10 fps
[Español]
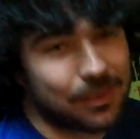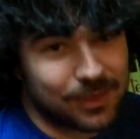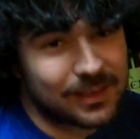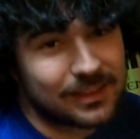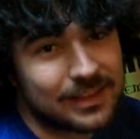
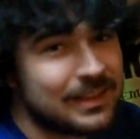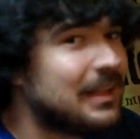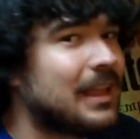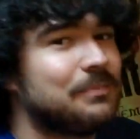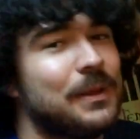Gaming
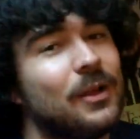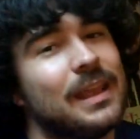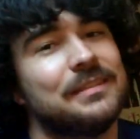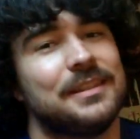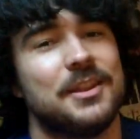Espero
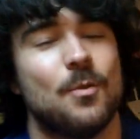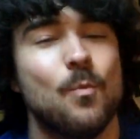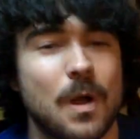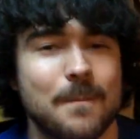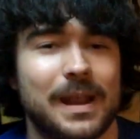que hayáis tenido
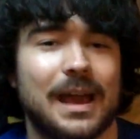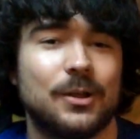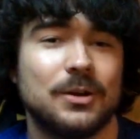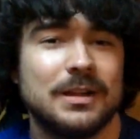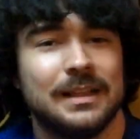un buen
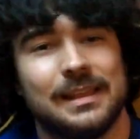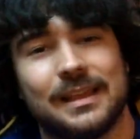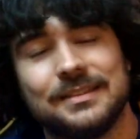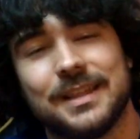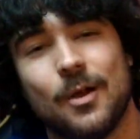verano y
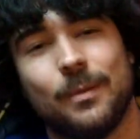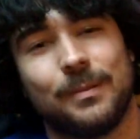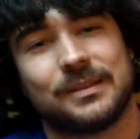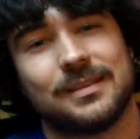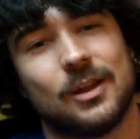aquí estamos
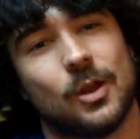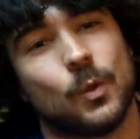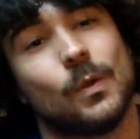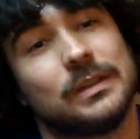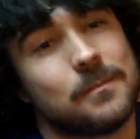para presentar la nueva